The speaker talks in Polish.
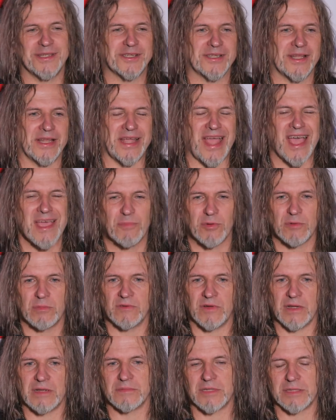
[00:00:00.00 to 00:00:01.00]
kiedyś dla jaj
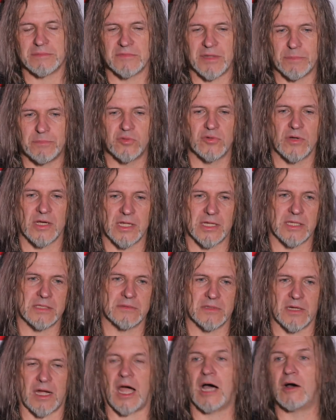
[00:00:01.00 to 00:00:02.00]
próbowałem tam na pudle
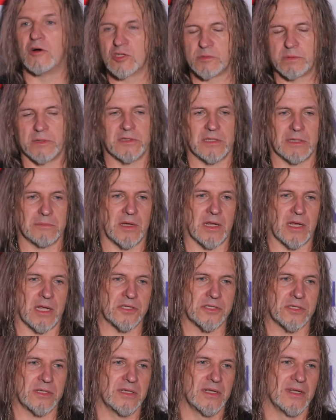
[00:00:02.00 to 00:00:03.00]
chaos pamiętam
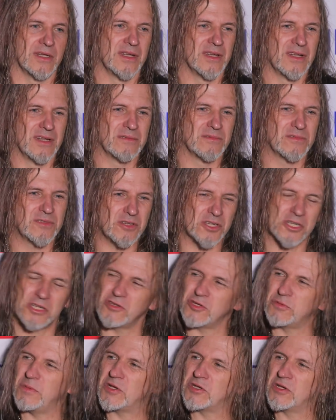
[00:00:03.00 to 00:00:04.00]
grać. To, też
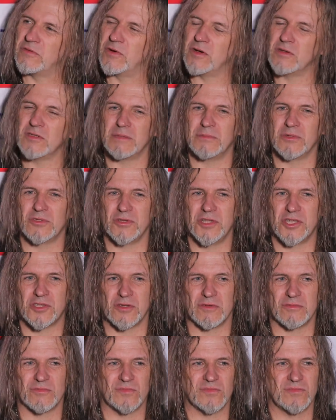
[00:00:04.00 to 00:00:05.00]
to śmiesznie wygląda, bo to nie
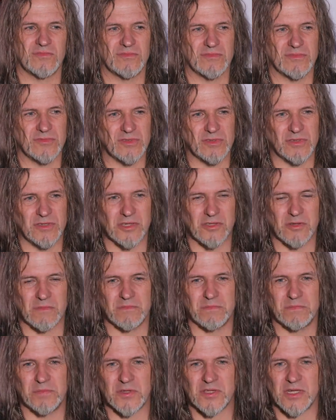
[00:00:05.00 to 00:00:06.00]
są, no, nie
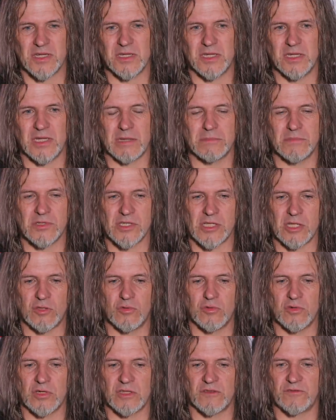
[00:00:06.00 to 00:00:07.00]
są piosenki jakby z
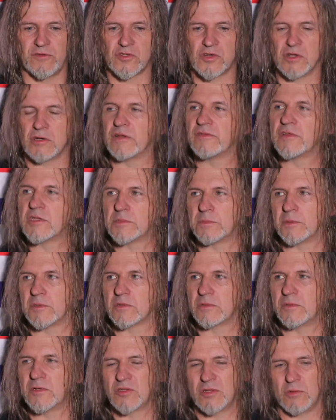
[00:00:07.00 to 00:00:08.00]
natury tworzone w ten
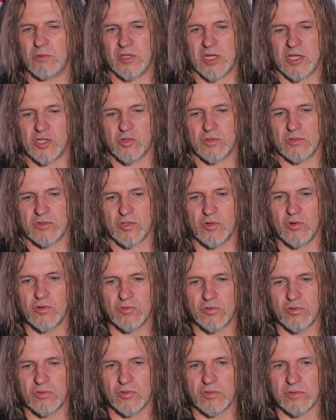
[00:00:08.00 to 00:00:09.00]
sposób. One są od razu z
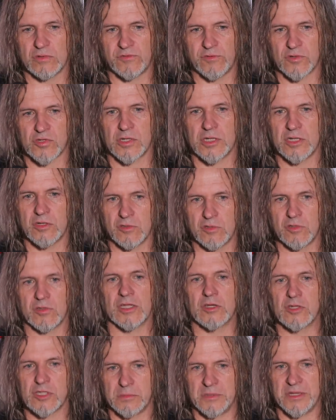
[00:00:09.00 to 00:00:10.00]
gruntu tworzone do,
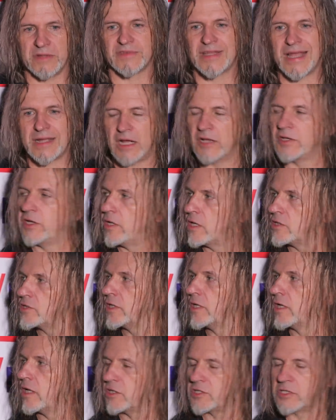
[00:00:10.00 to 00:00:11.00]
do tego, żeby je tak, a nie
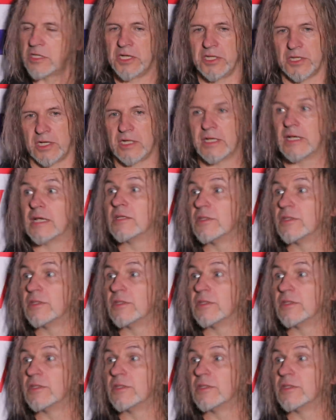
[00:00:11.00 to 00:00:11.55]
inaczej grać na gitarach